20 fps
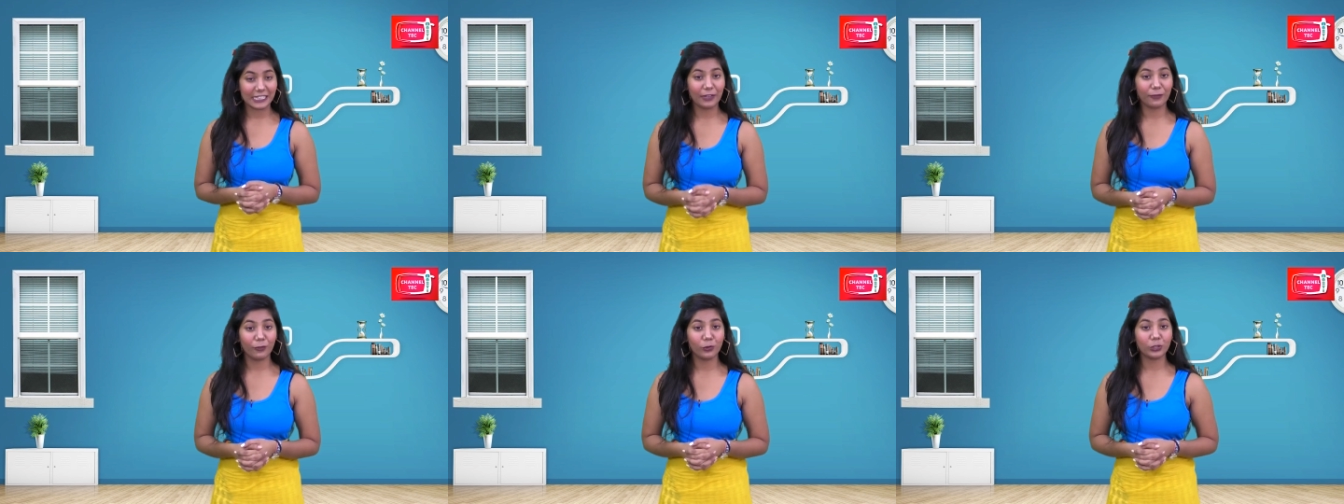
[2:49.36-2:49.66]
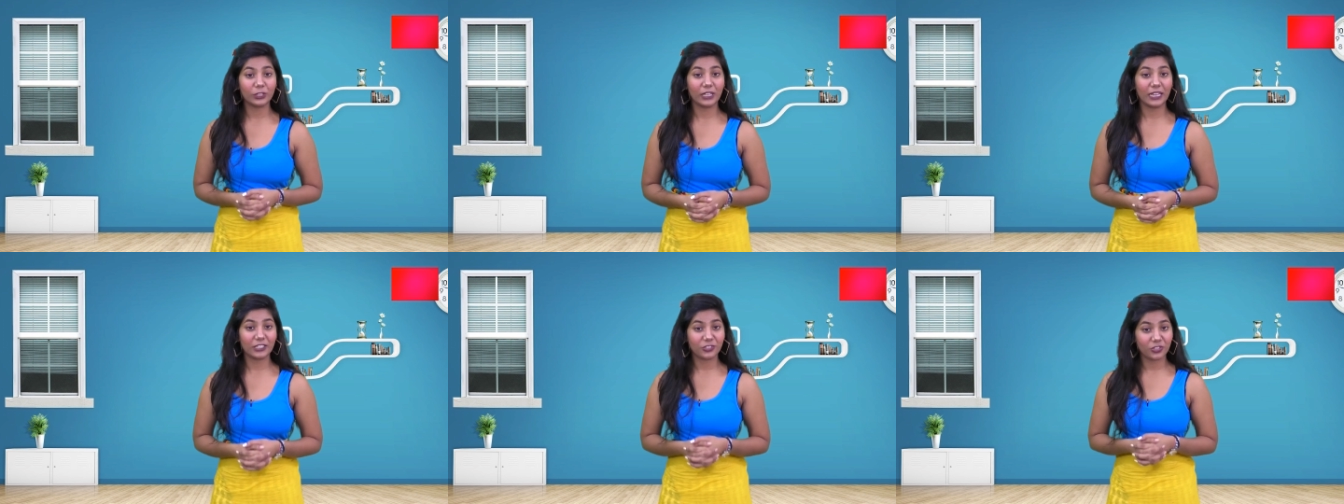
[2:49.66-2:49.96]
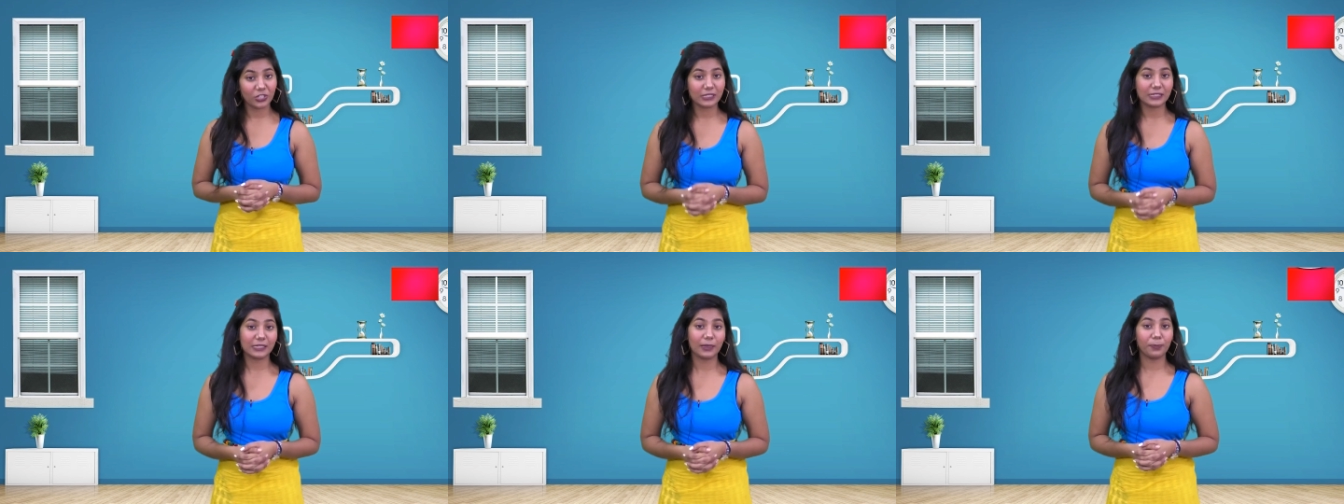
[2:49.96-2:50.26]
इसलिए वो
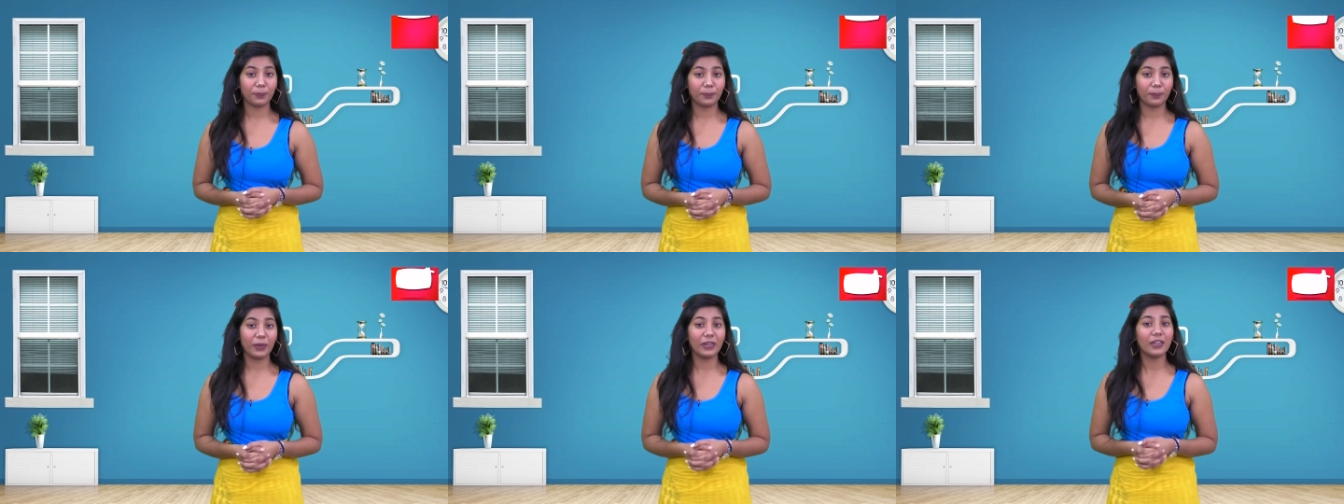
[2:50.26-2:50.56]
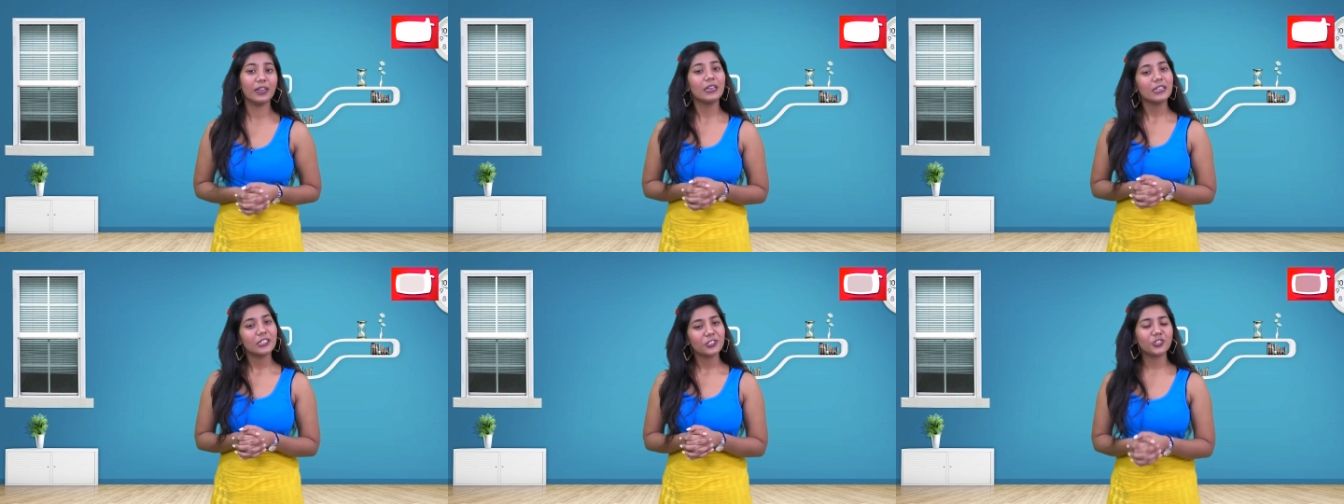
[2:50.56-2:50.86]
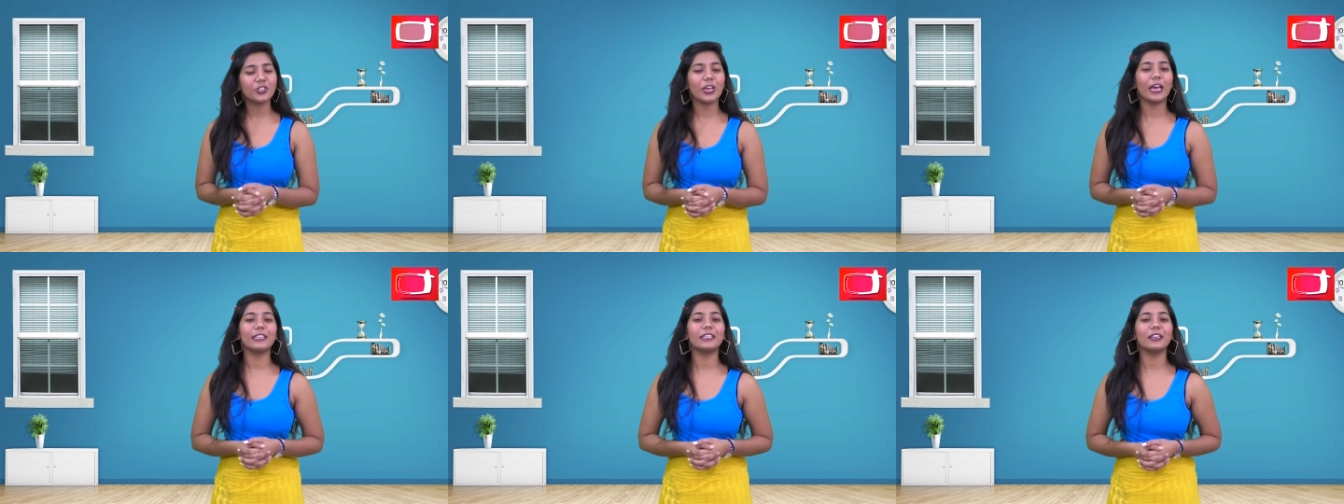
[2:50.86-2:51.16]
देशी सब पर
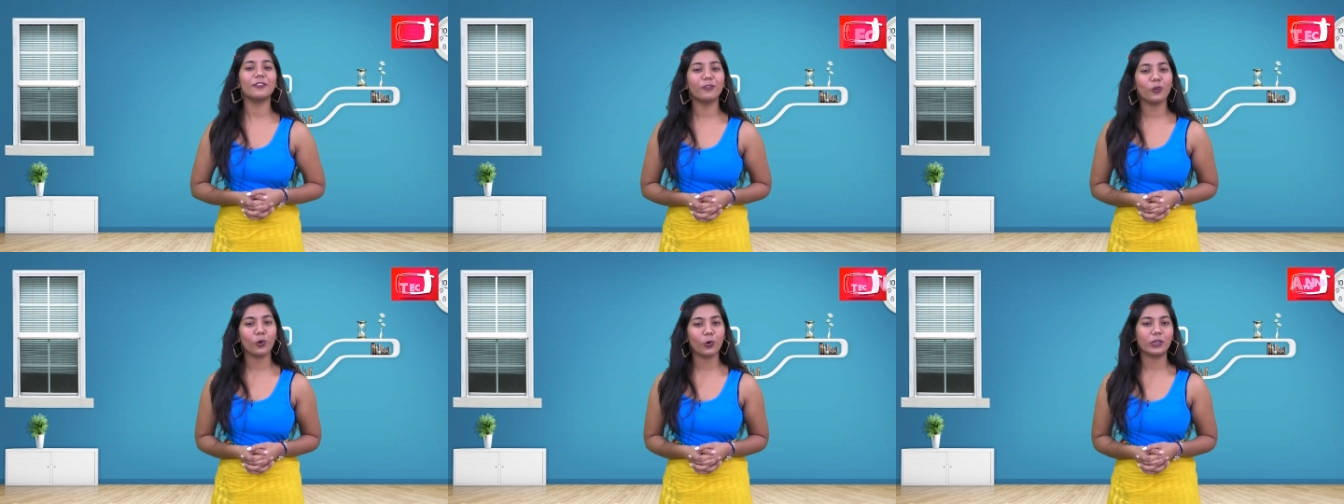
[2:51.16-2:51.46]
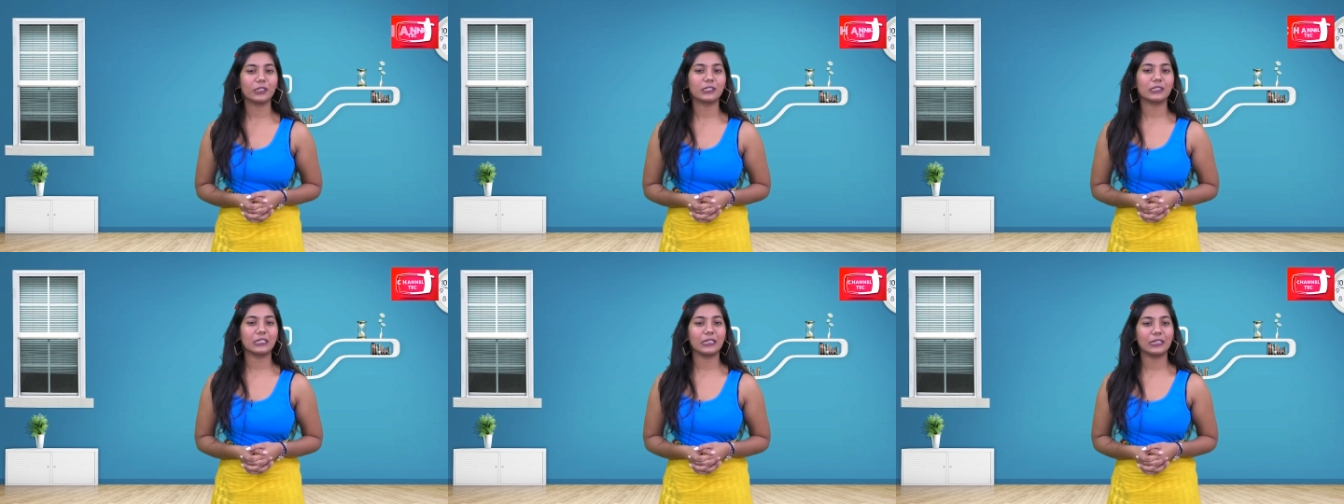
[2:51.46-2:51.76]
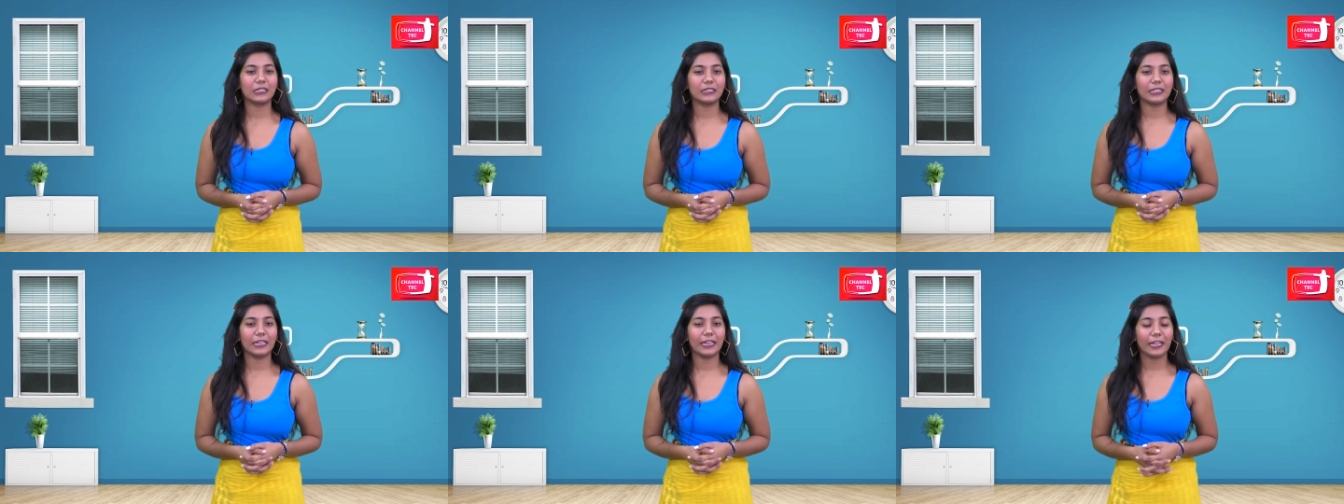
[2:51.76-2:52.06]
ज़्यादा फोकस
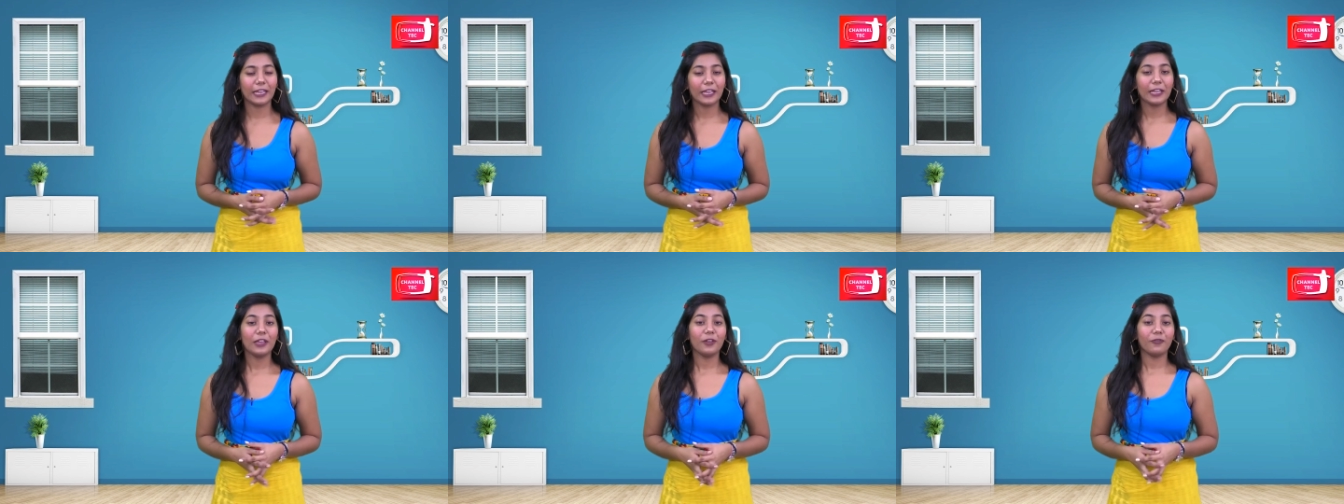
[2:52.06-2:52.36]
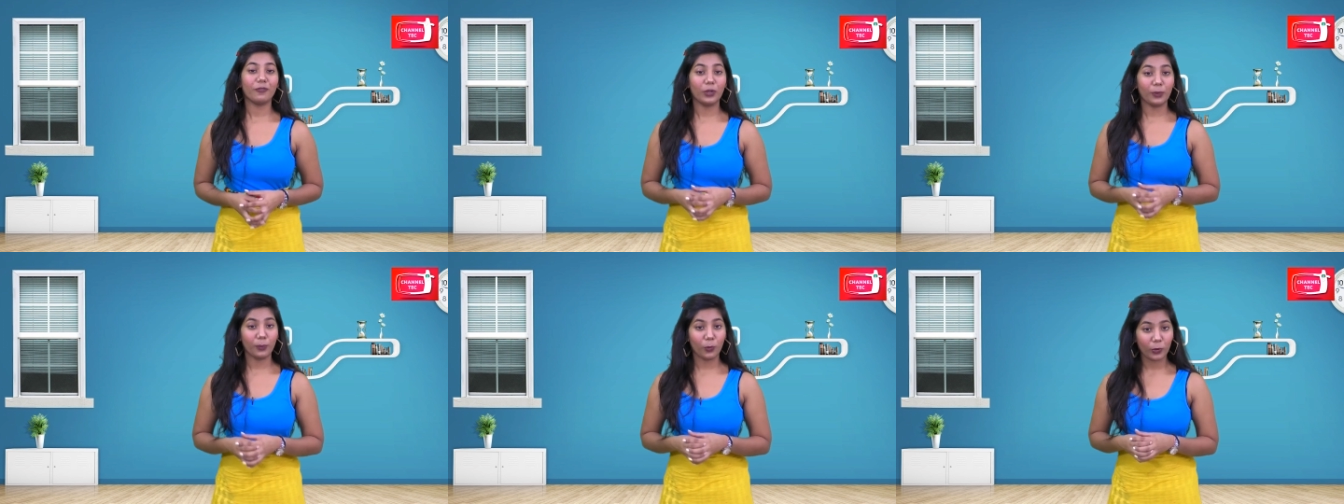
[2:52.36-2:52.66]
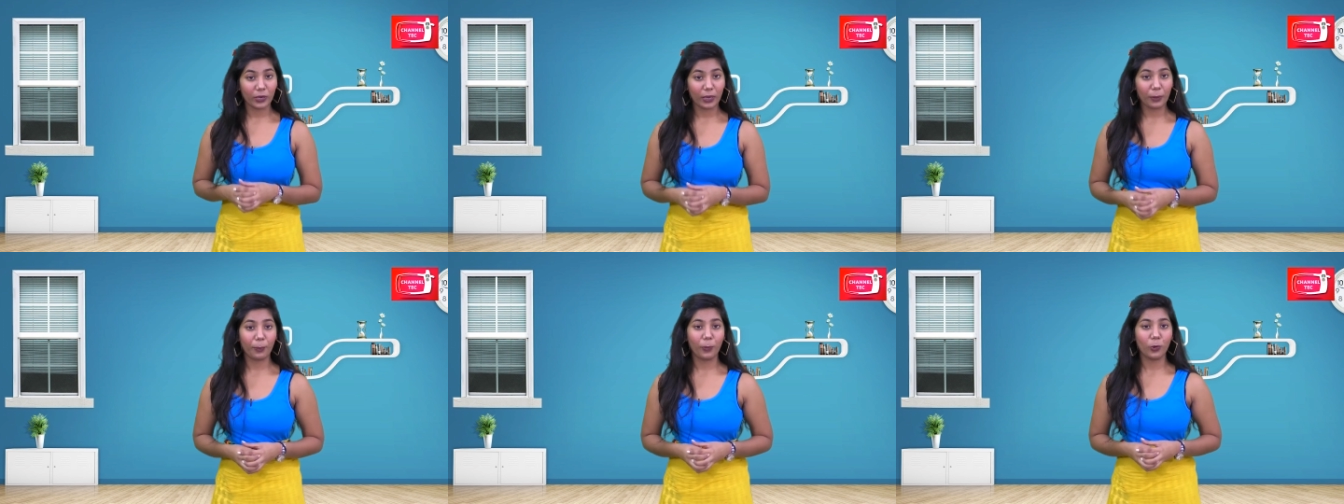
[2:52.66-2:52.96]
करते हैं
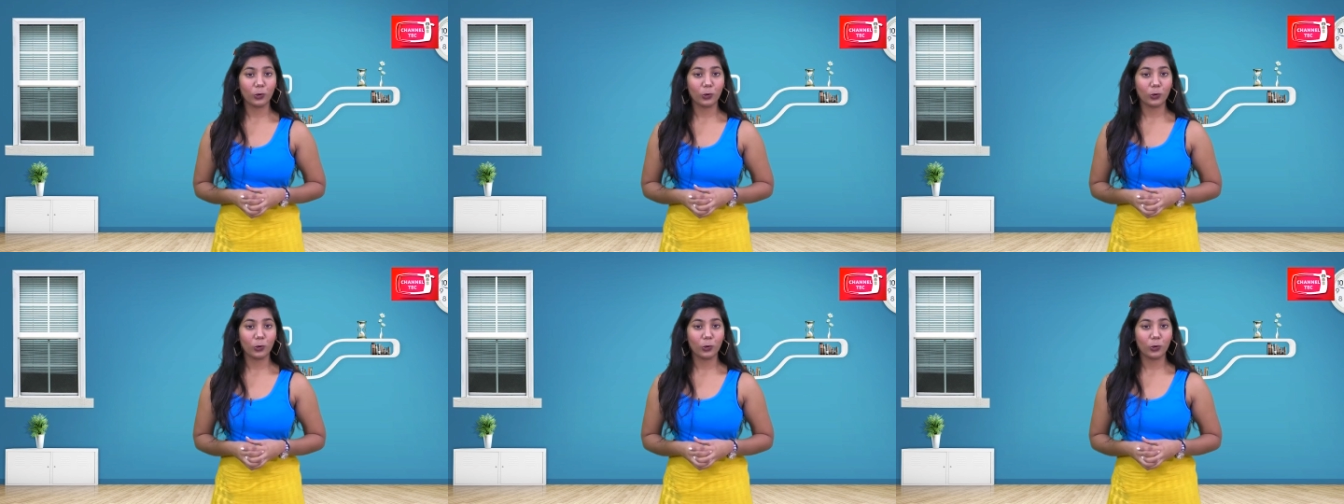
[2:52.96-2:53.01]
फिल्मों के